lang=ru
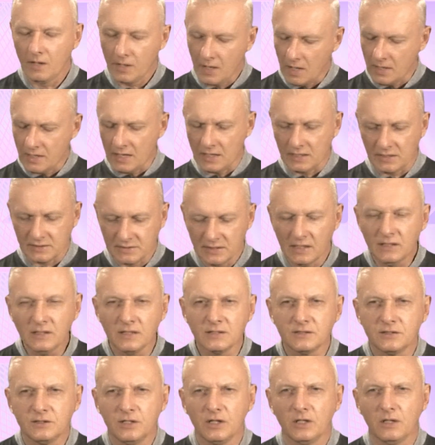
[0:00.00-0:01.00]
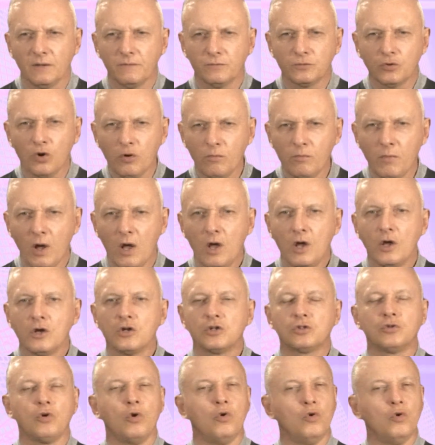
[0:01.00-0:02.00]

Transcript: Как оказалось, дело в том, что